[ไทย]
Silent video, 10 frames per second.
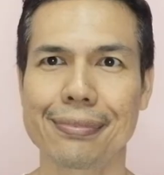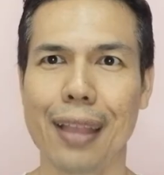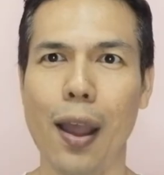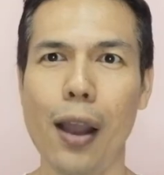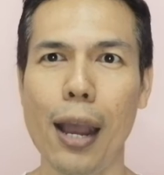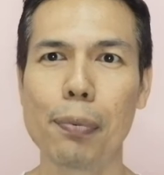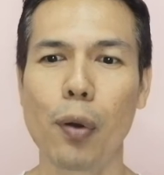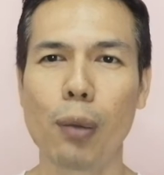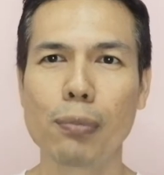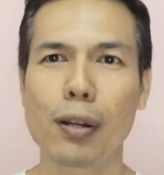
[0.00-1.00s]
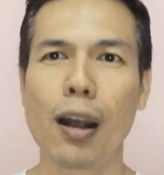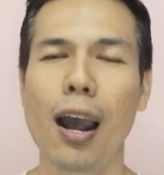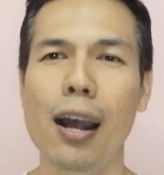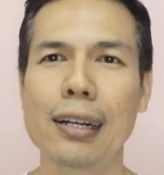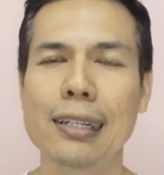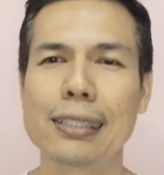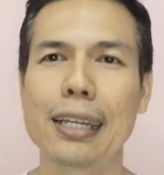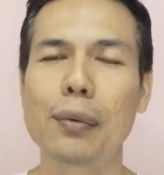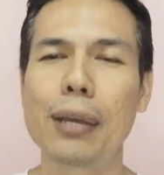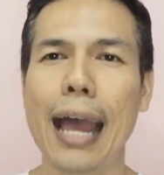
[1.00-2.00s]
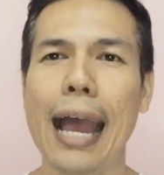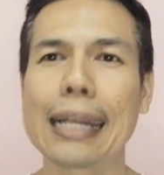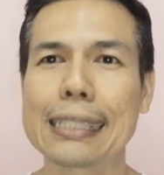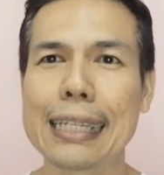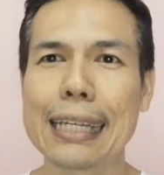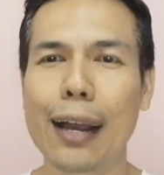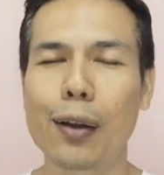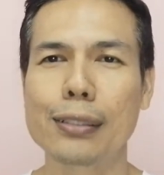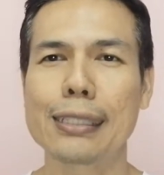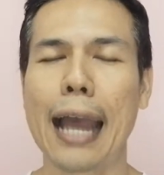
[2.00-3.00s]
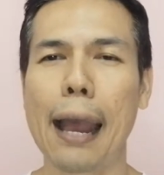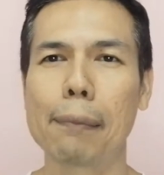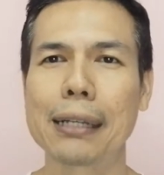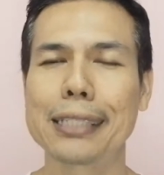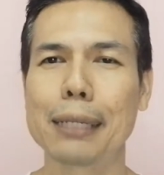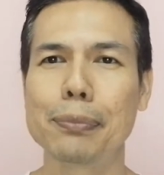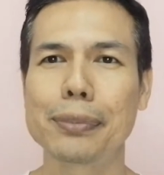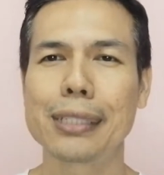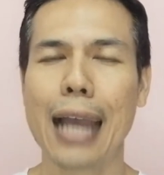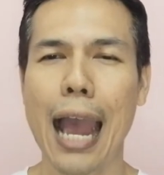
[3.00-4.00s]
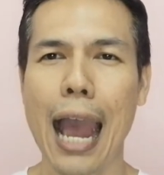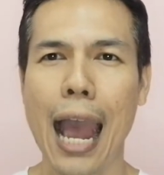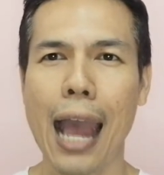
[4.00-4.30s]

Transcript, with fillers: เอาครับผมก็ถึงเวลาที่เราจะมาชิมชา